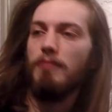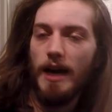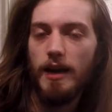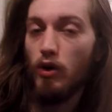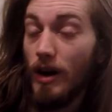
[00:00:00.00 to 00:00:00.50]

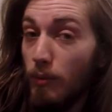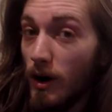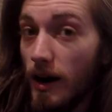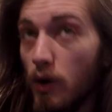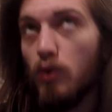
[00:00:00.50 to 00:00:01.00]
Magari
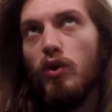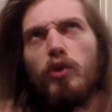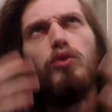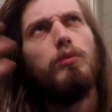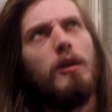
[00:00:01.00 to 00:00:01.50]
collaborare con uno
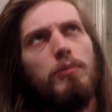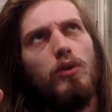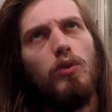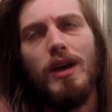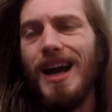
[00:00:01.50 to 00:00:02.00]
youtuber
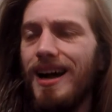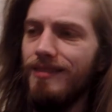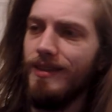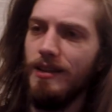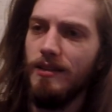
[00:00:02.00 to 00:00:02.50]
più
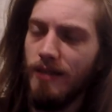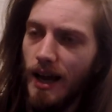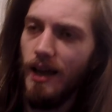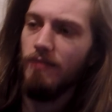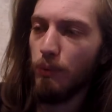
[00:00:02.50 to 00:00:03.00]
grande di
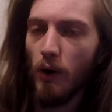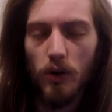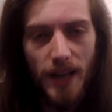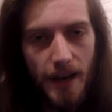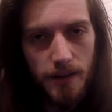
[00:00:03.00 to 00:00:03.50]
te
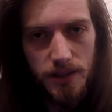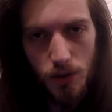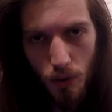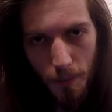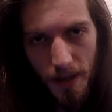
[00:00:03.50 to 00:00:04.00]
può darti
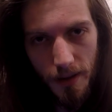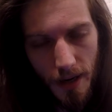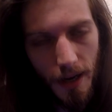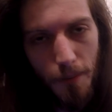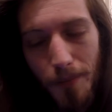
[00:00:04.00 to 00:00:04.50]
sicuramente
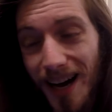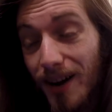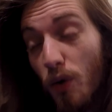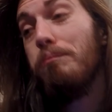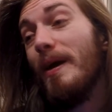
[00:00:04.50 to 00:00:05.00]
una gran
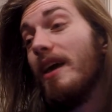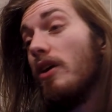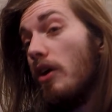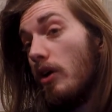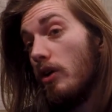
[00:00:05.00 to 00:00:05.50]
mano,
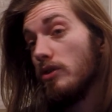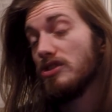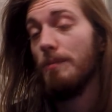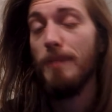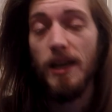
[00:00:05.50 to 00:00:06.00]
però
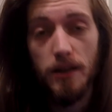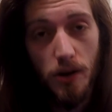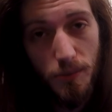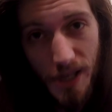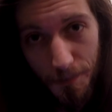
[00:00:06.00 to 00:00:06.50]
sapete
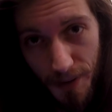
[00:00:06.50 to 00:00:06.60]
come la